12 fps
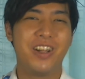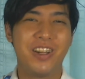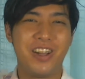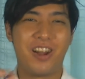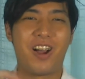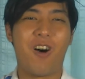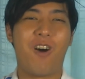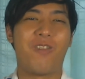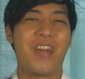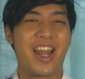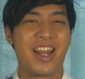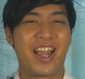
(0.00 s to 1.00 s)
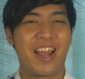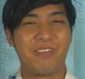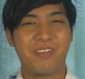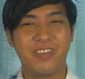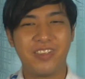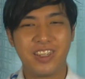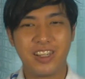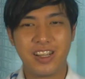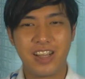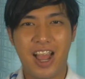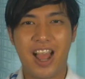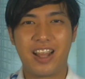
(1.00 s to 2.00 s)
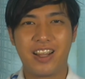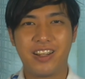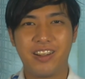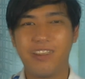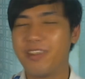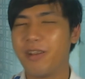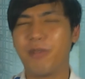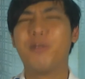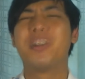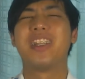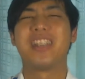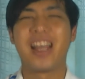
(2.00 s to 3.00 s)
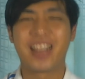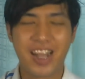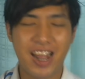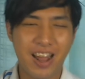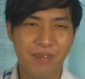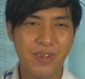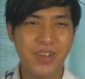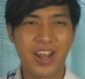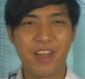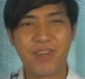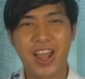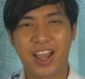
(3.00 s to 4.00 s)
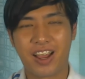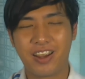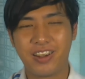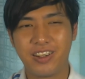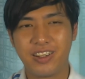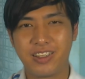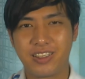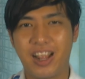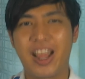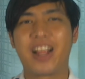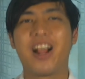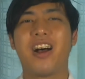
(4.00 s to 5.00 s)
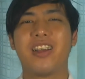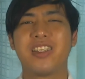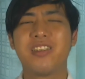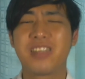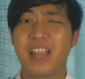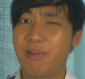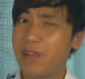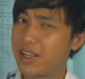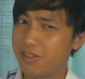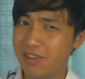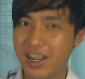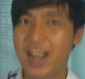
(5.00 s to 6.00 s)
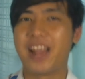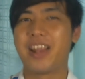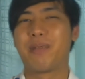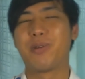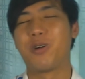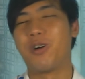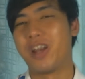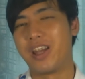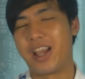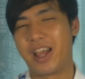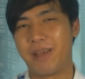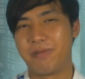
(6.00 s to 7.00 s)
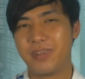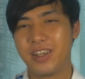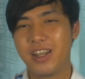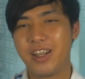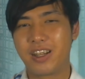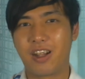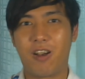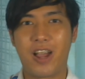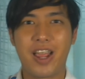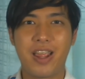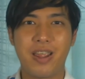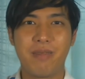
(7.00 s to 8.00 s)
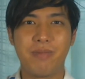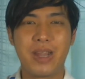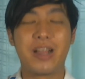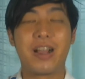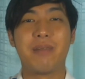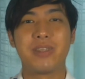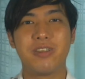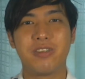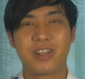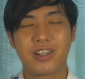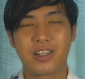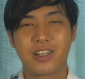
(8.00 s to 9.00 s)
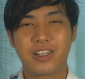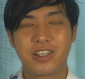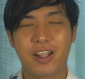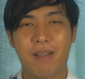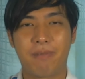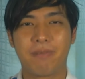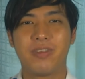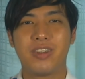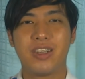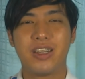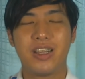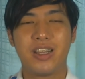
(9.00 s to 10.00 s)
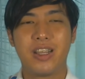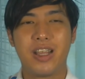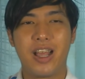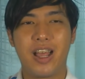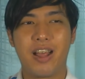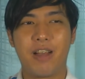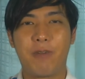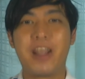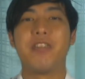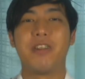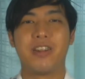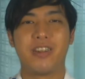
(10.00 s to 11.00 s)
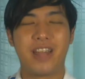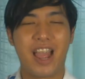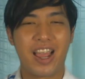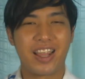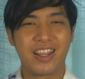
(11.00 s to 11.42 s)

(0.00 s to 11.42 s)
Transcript: เดี๋ยวก็ออกมาเองนะครับ อ่ะเราพูดสั้นๆแค่นี้แหละ ไม่มีอะไรมาก ยังไงก็ สุขสันต์วันสงกรานต์นะครับทุกคนนะครับ ขอให้มีความสุขกับวันหยุดนะ